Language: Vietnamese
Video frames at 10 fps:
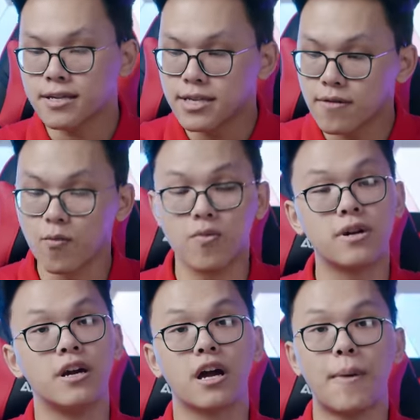Chiếc
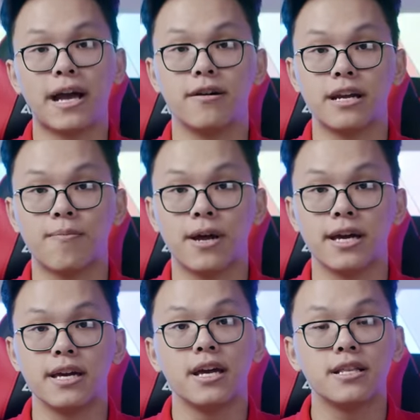Gigabyte G năm
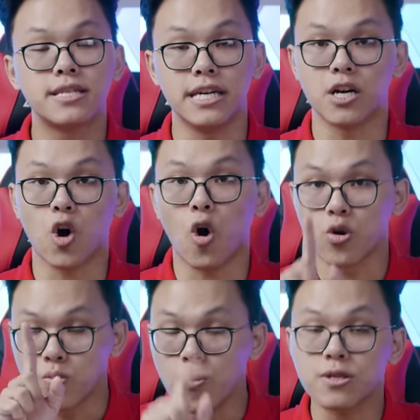đây chỉ có
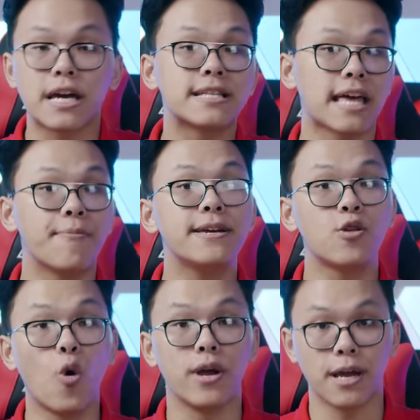đúng một thanh tám gi-ga-bai
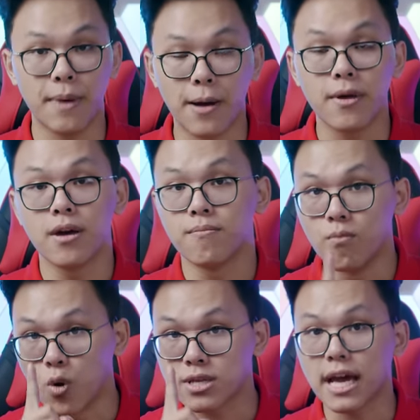thôi anh em ạ,
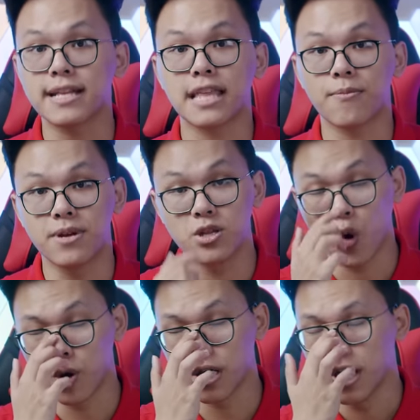một thanh tám gi-ga-bai
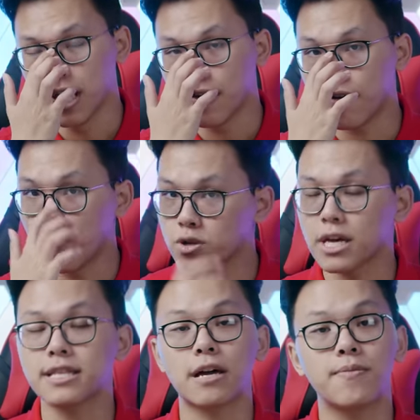thôi, và một
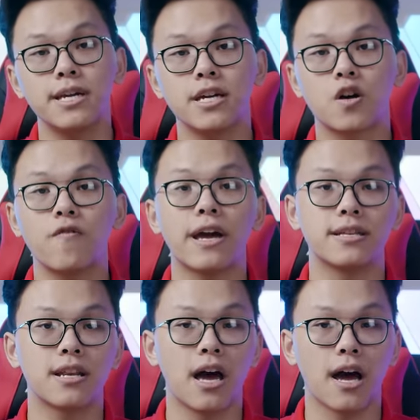thanh tám gi-ga-bai có vẻ
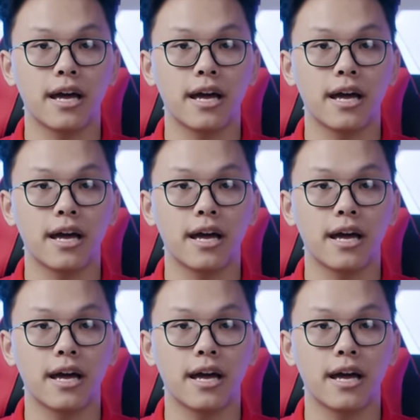như là